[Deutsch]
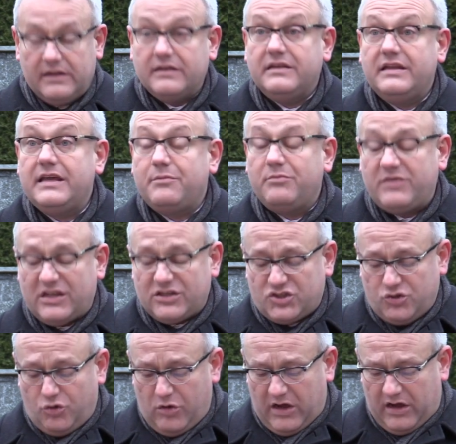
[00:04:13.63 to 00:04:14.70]
Neben der
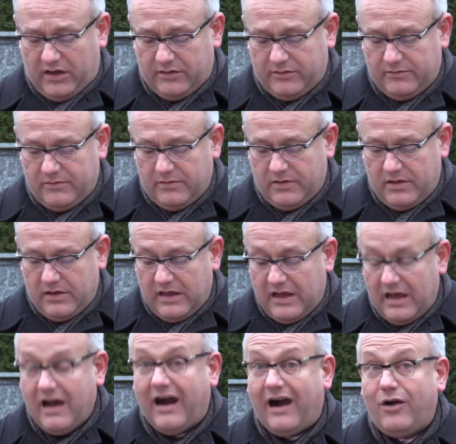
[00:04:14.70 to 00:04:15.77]
Shoah
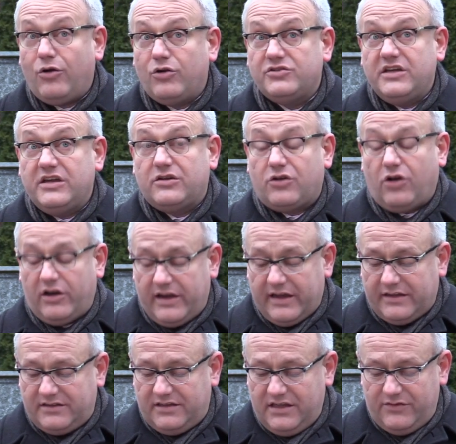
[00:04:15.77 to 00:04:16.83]
auch die
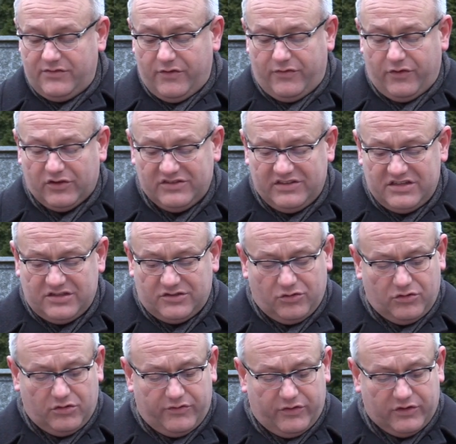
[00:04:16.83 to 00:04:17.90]
kollektive
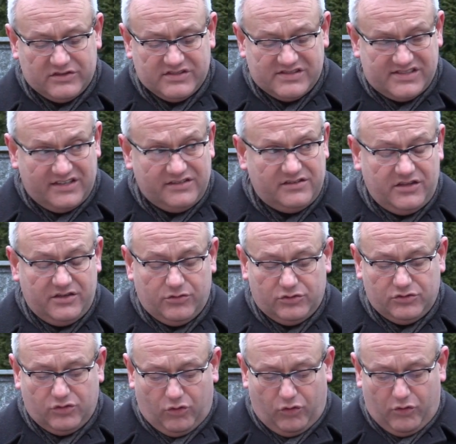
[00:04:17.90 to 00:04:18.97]
Vernichtung von Sinti
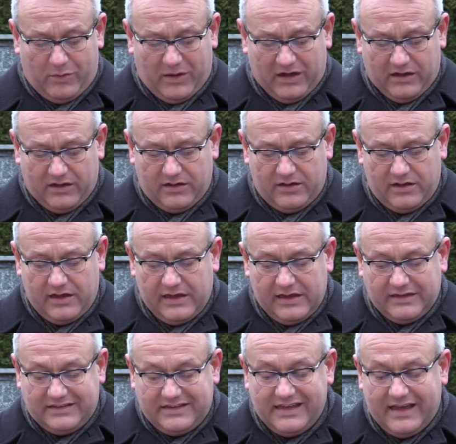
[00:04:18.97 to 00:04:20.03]
und Roma,
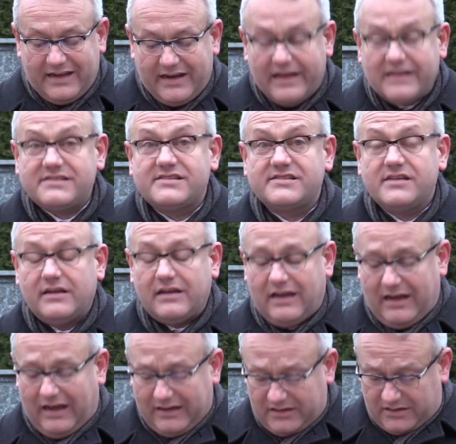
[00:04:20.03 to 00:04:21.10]
die
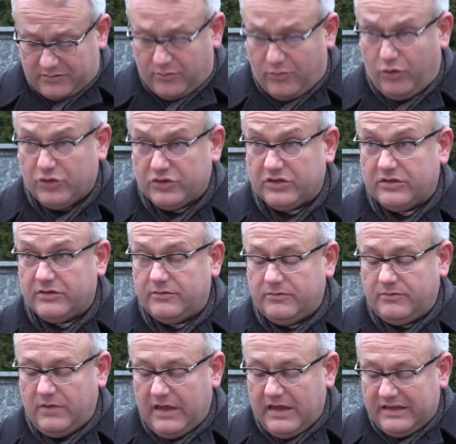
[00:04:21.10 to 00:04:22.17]
NS-Krankenmorde,
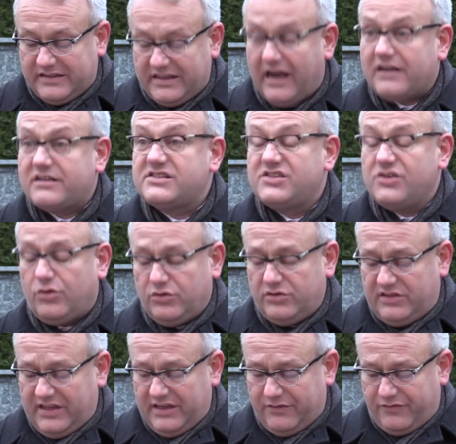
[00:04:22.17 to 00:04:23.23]
die Aktion
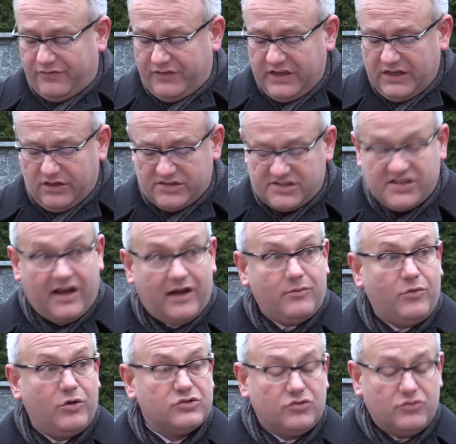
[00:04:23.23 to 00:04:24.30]
T4 zur
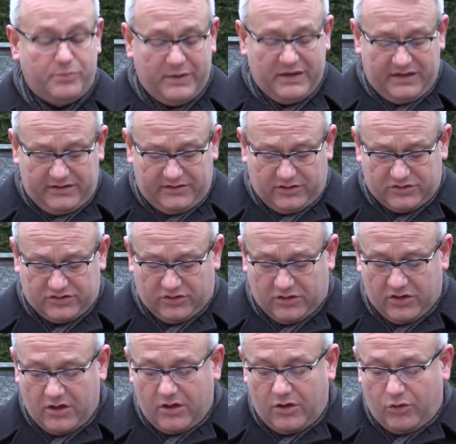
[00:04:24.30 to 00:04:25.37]
Ermordung Behinderter
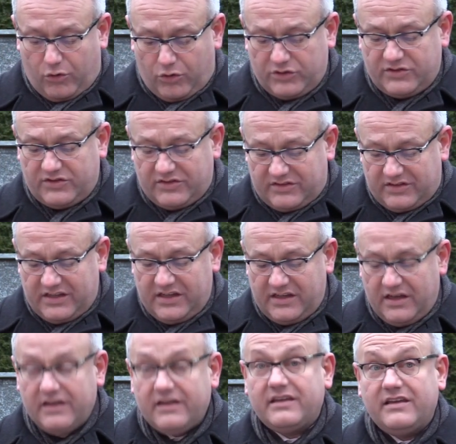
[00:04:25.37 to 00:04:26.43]
und die
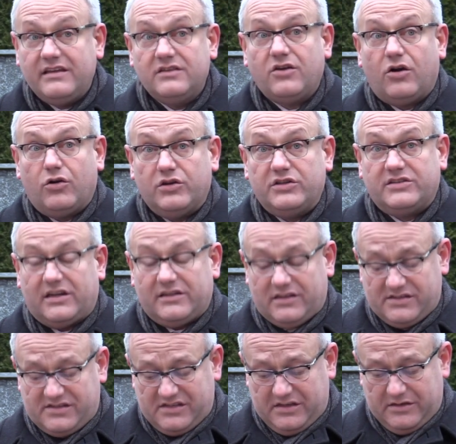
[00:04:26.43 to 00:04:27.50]

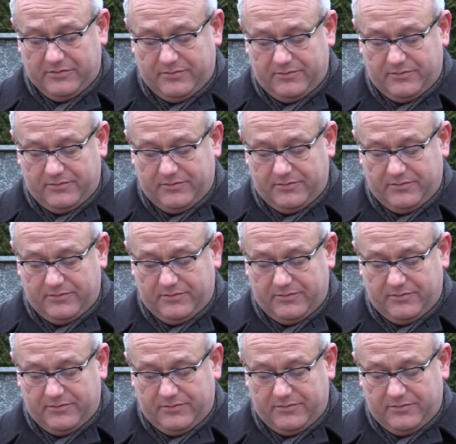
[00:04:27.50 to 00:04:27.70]
Kindereuthanasie.